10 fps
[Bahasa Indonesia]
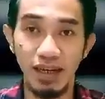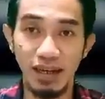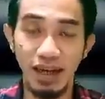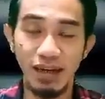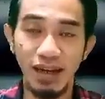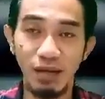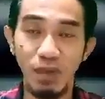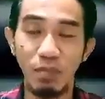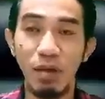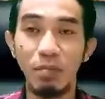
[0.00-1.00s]
menikah dan
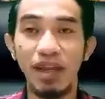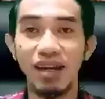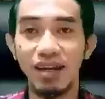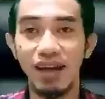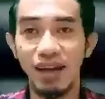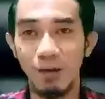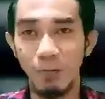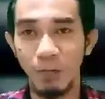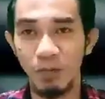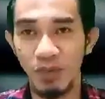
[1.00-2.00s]
memamerkan
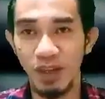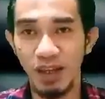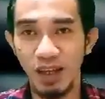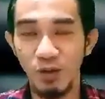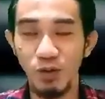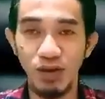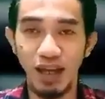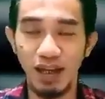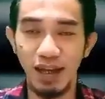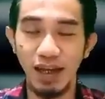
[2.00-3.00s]

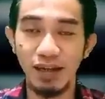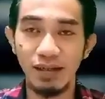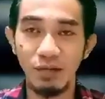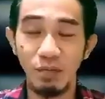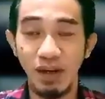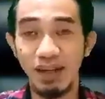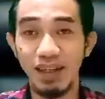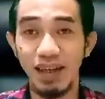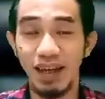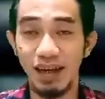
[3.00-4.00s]
undangan
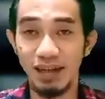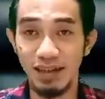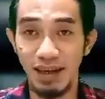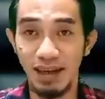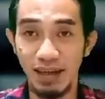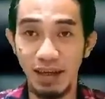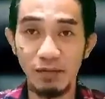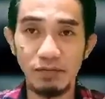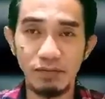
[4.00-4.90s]
pernikahannya ya.